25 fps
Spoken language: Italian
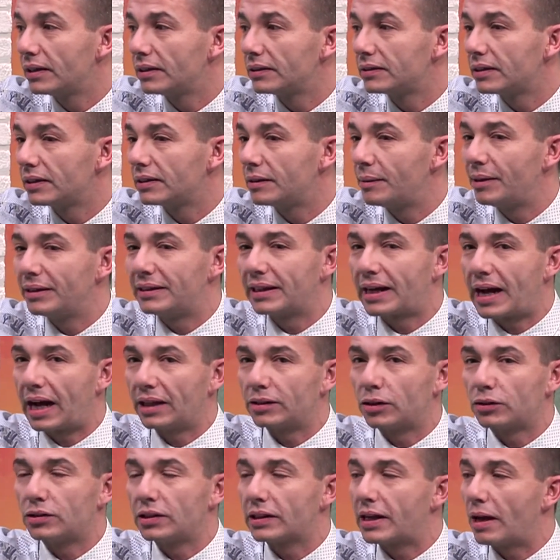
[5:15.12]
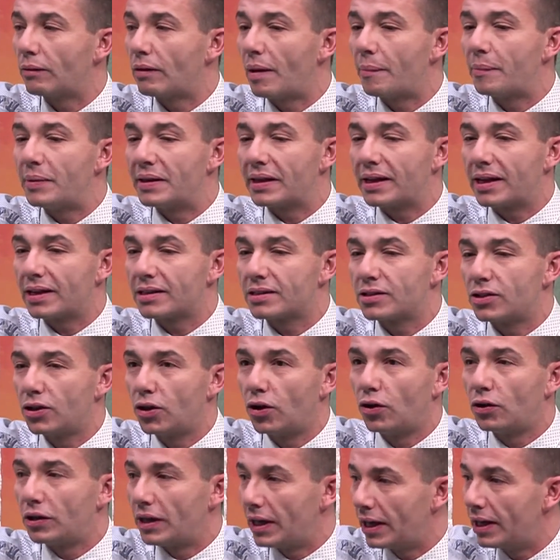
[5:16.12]
sì, dimenticandosi che è
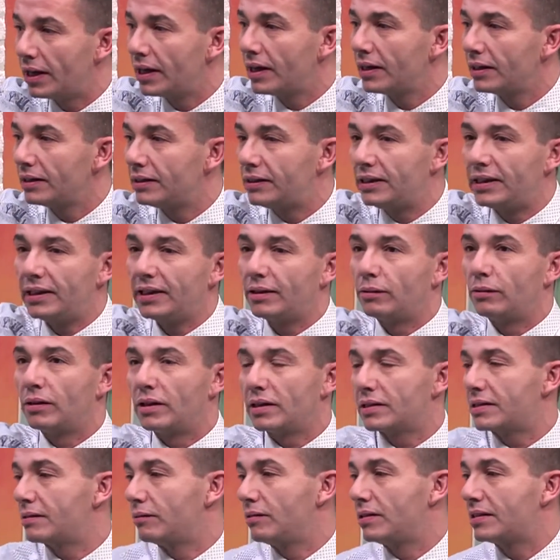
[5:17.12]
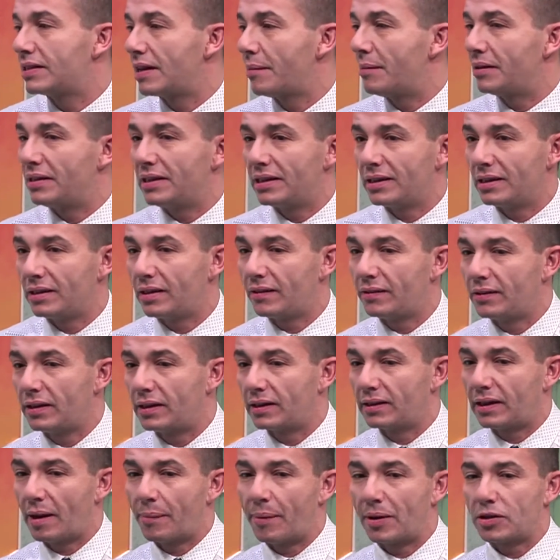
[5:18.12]
un'applicazione di una, un insieme di, di, di,
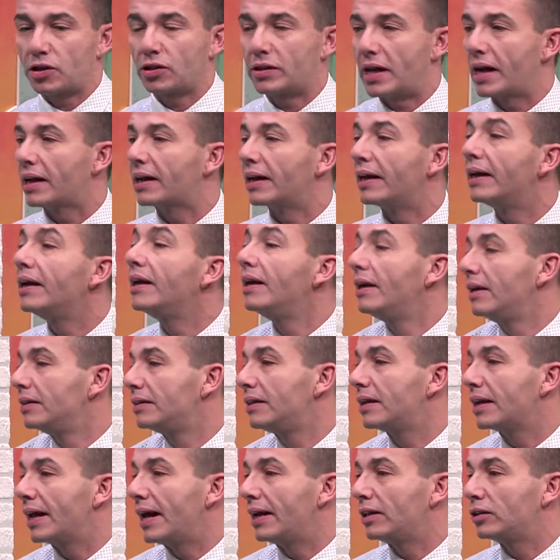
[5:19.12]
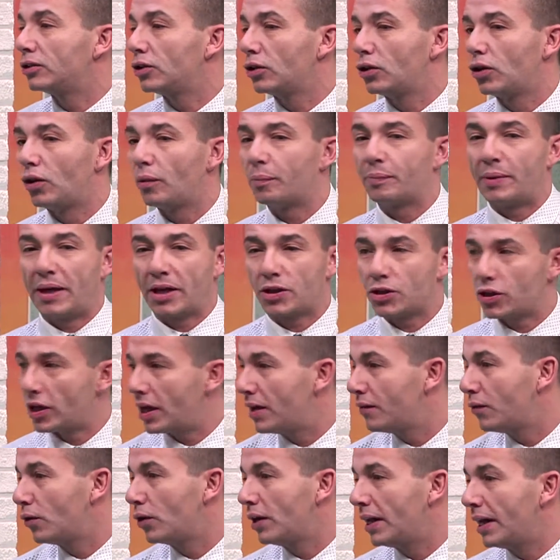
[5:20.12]
capacità che ti rendono
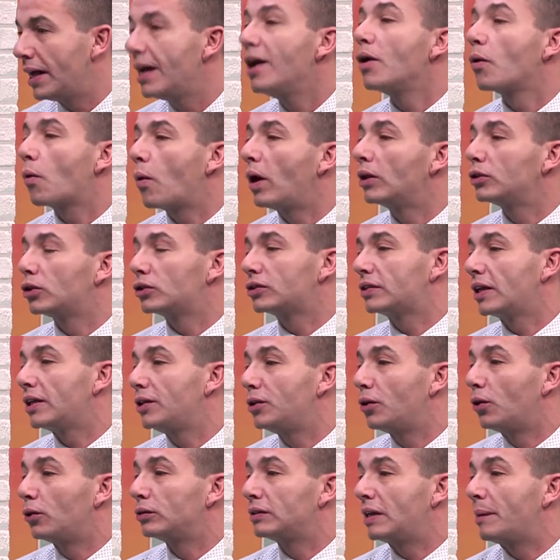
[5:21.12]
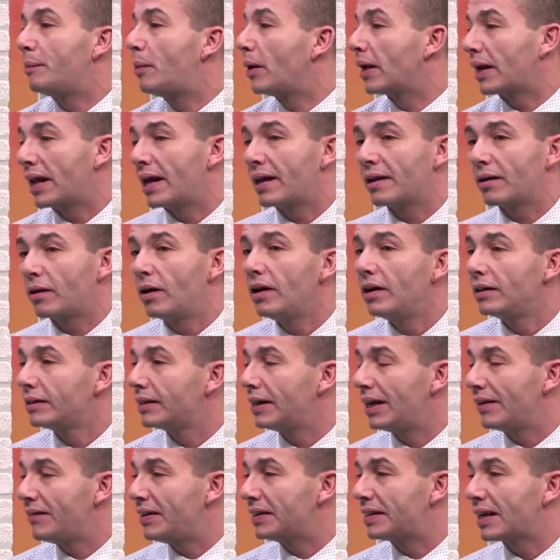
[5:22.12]
piacevole quando sei in onda, certo. poi
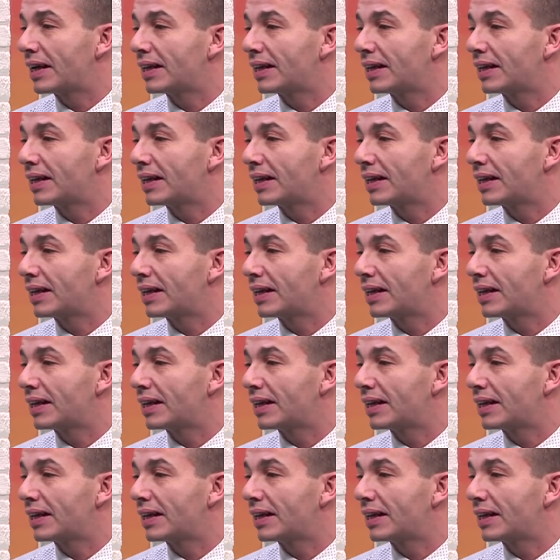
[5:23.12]
nella vita